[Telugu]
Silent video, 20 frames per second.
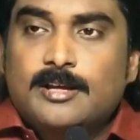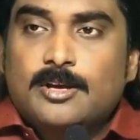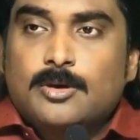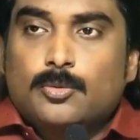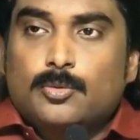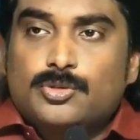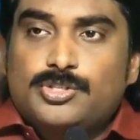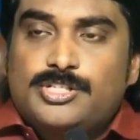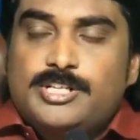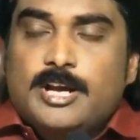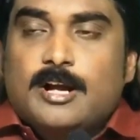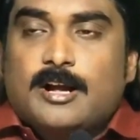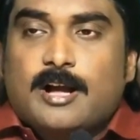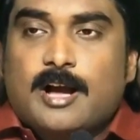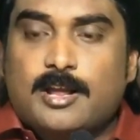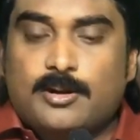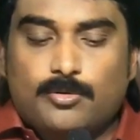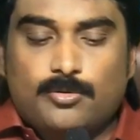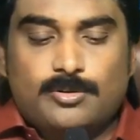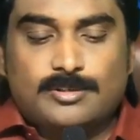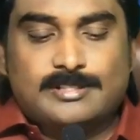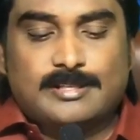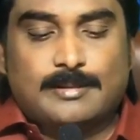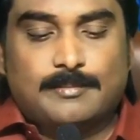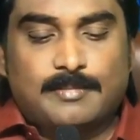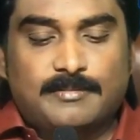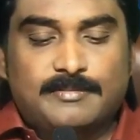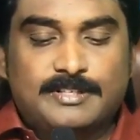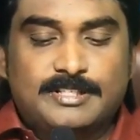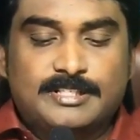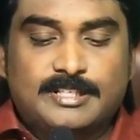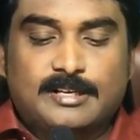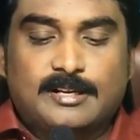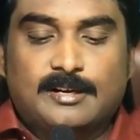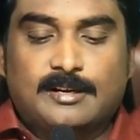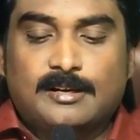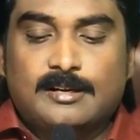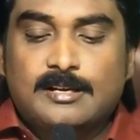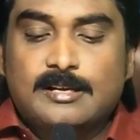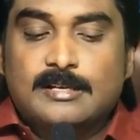ఉజ్జయ కాలంలో సంభవించిన
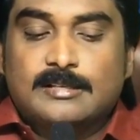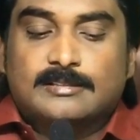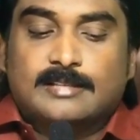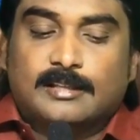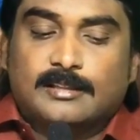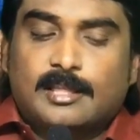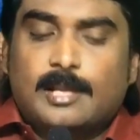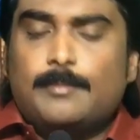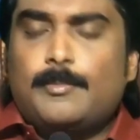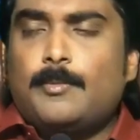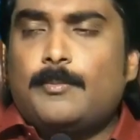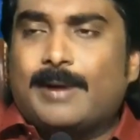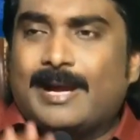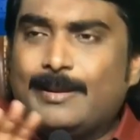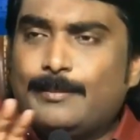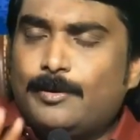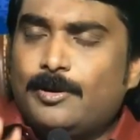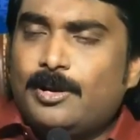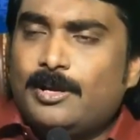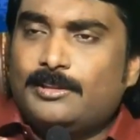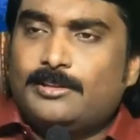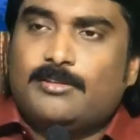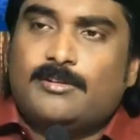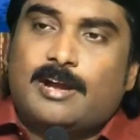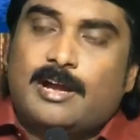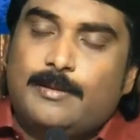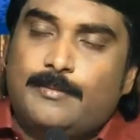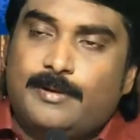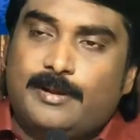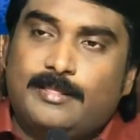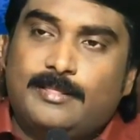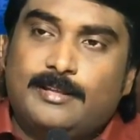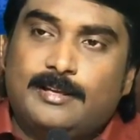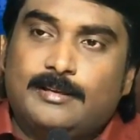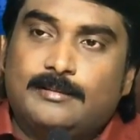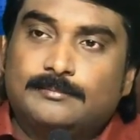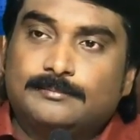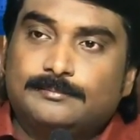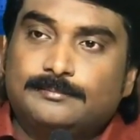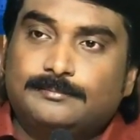సందర్భం బైబిల్లో అయితే రాయబడింది
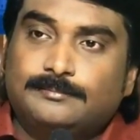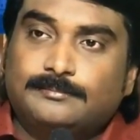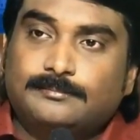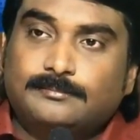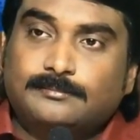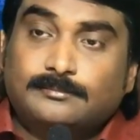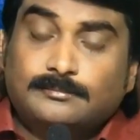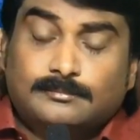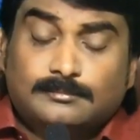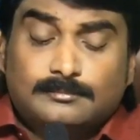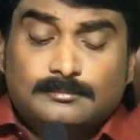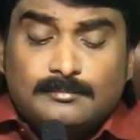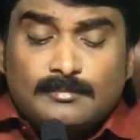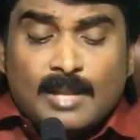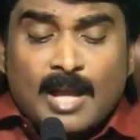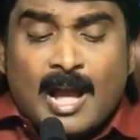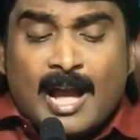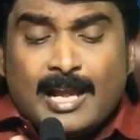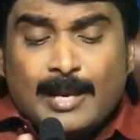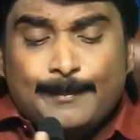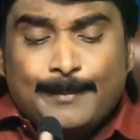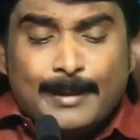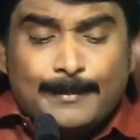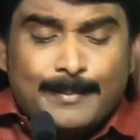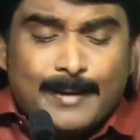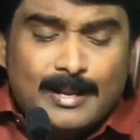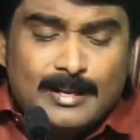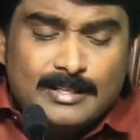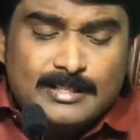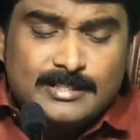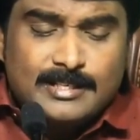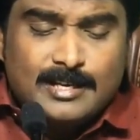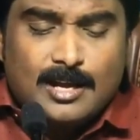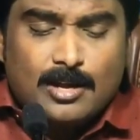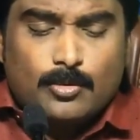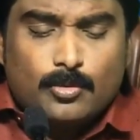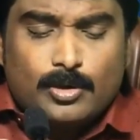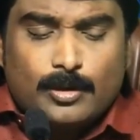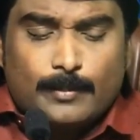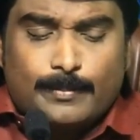ఆయన పరిపాలించిన
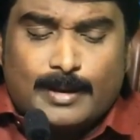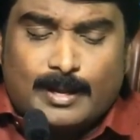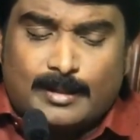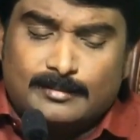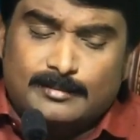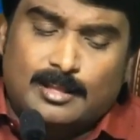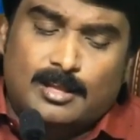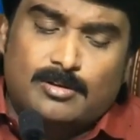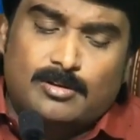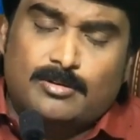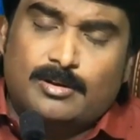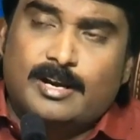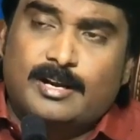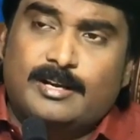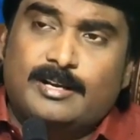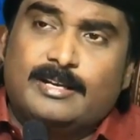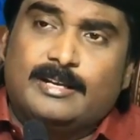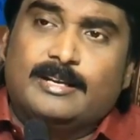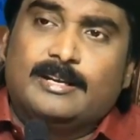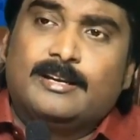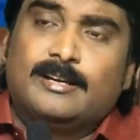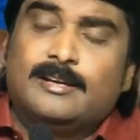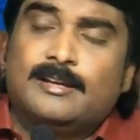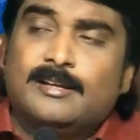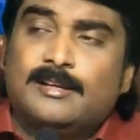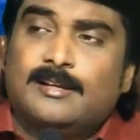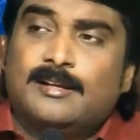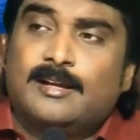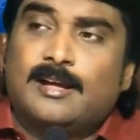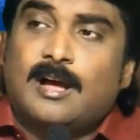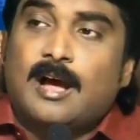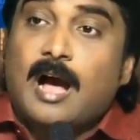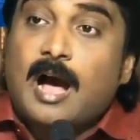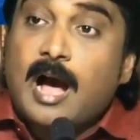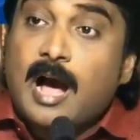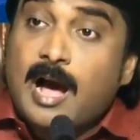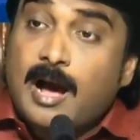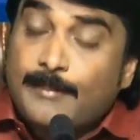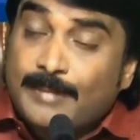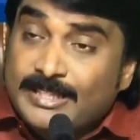కొన్ని ప్రాంతాలు ఉన్నాయండి
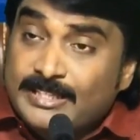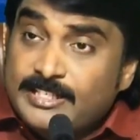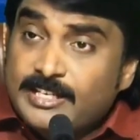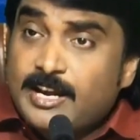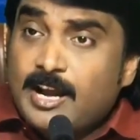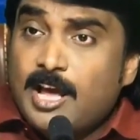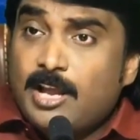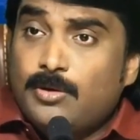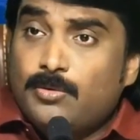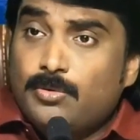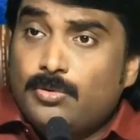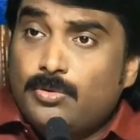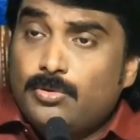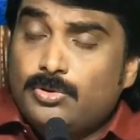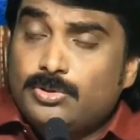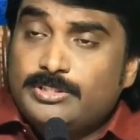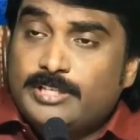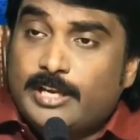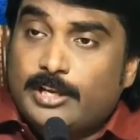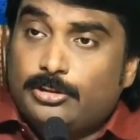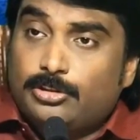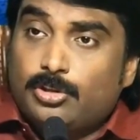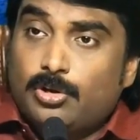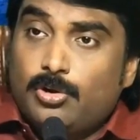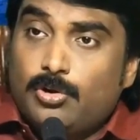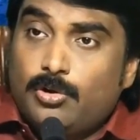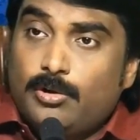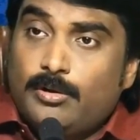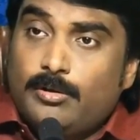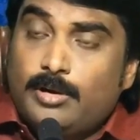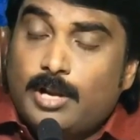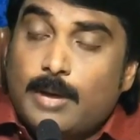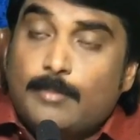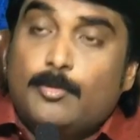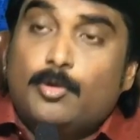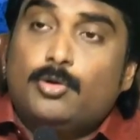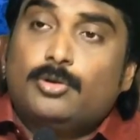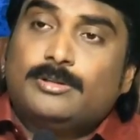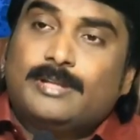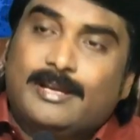ఆ మధ్యకాలంలో చరిత్రలో
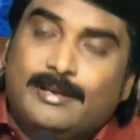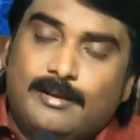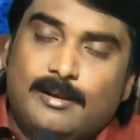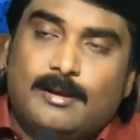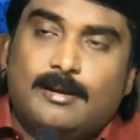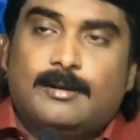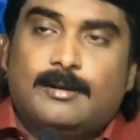నమోదైన